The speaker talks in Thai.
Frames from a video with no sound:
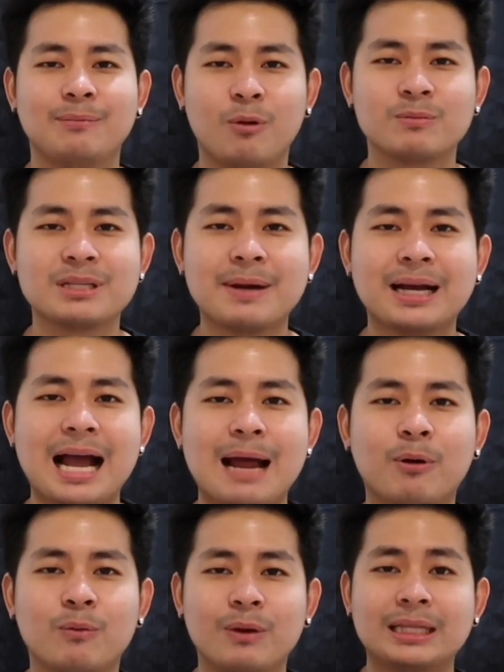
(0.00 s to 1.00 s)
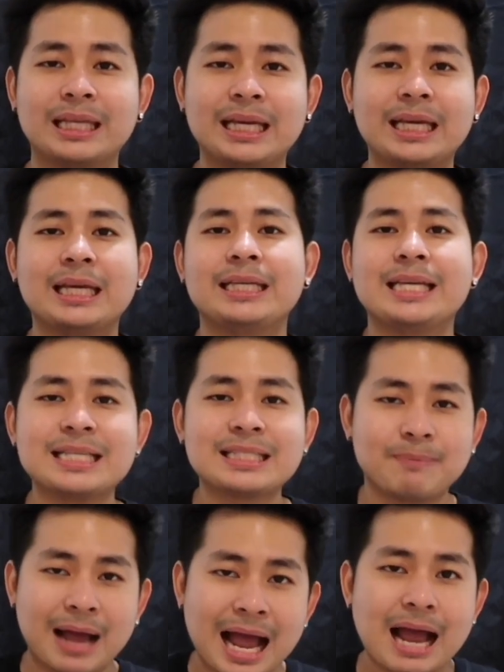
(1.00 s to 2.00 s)
ผมจะประกาศผลวันที่
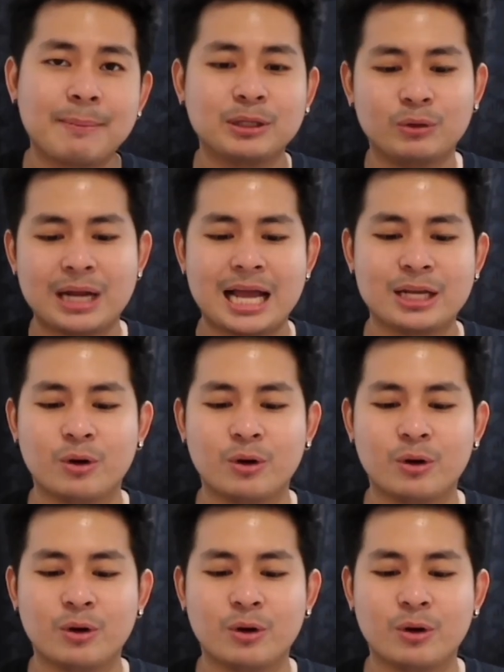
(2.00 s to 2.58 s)
25 มิถุนา